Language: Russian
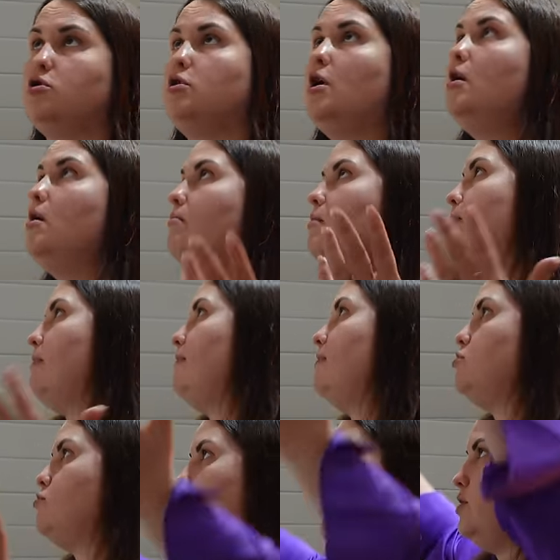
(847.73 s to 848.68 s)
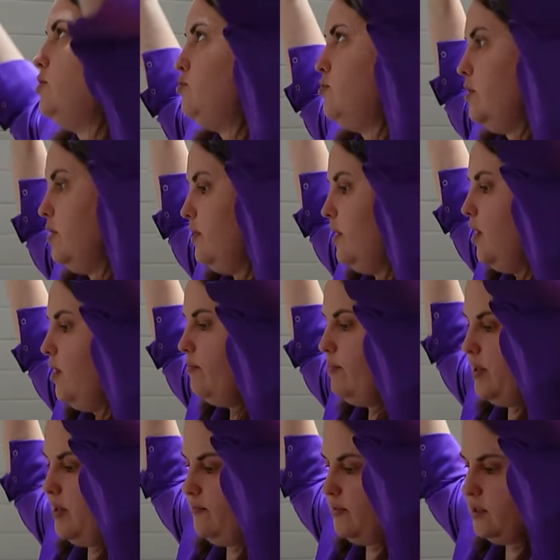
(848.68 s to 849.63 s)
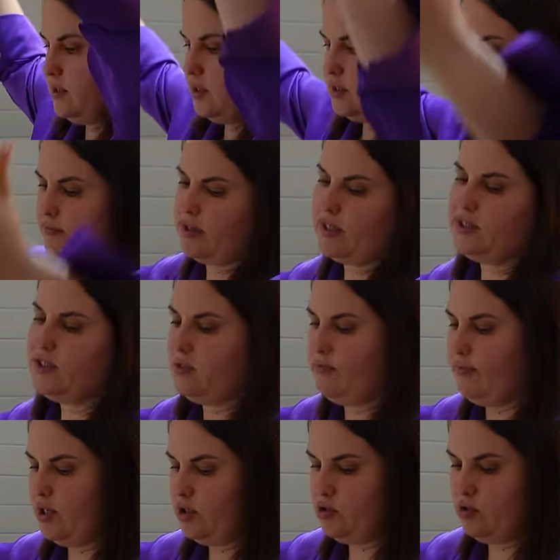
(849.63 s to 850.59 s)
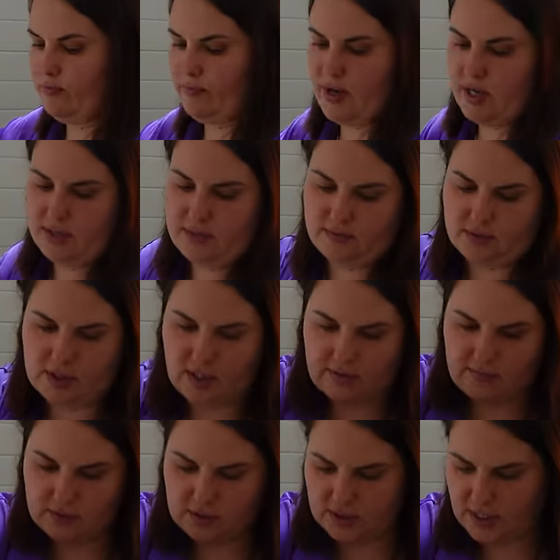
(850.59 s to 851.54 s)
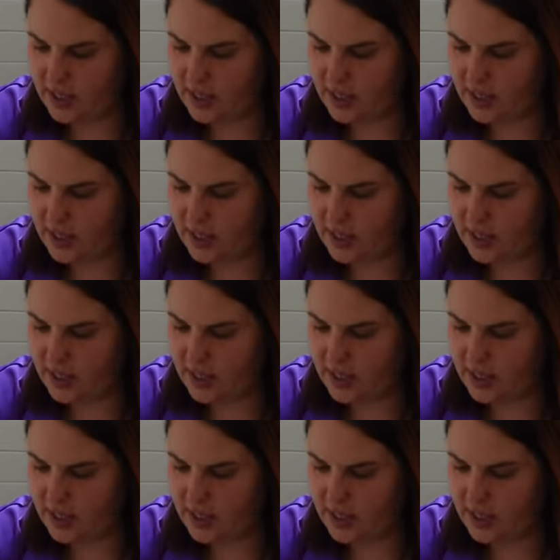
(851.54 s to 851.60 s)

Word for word: То есть мы по факту могли сюда перевести из квартиры большой пакс, вот так вот